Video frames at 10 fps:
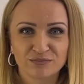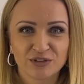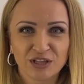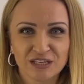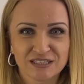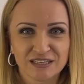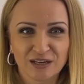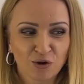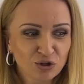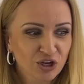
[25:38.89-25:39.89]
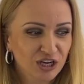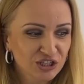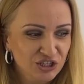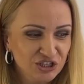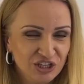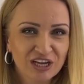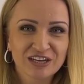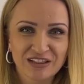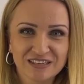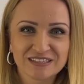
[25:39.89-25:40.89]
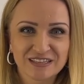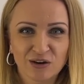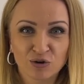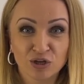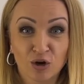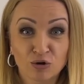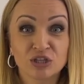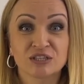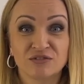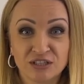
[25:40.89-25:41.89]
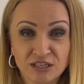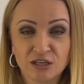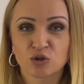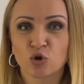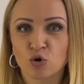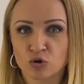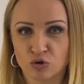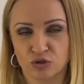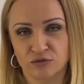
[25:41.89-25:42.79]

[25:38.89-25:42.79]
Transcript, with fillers: классная находка, очередная классная находка. Хоть и светильник, но крутой